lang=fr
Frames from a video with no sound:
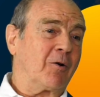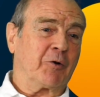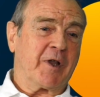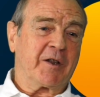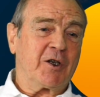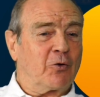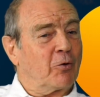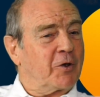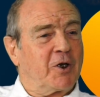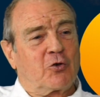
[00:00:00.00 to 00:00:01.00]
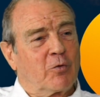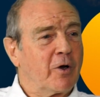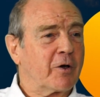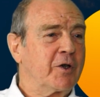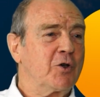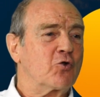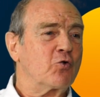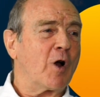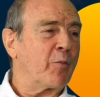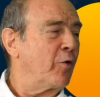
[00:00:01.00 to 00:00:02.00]
On a donc des joueurs qui
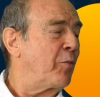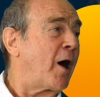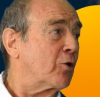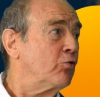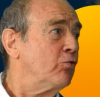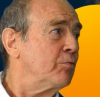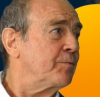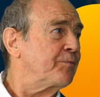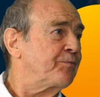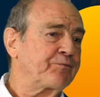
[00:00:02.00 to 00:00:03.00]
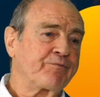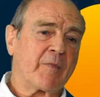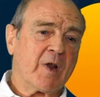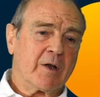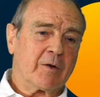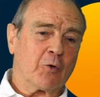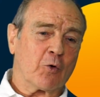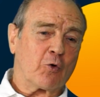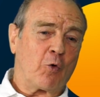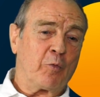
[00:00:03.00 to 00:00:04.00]
jouent un peu partout.
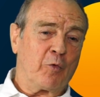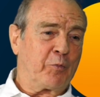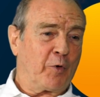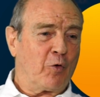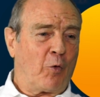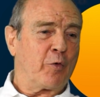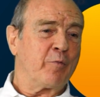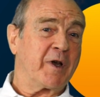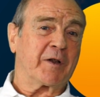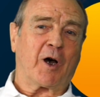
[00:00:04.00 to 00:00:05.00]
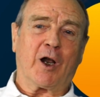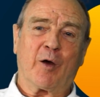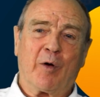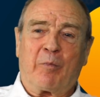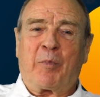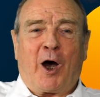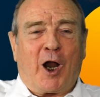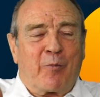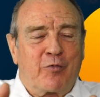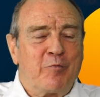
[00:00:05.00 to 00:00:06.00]
Donc on peut, mettre, à la,
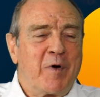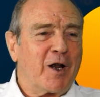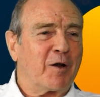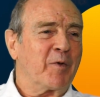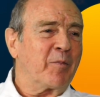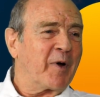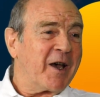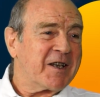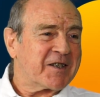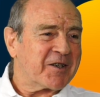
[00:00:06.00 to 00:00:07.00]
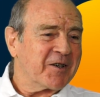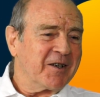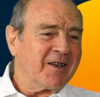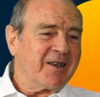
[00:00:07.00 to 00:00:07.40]
la poubelle, mais presque,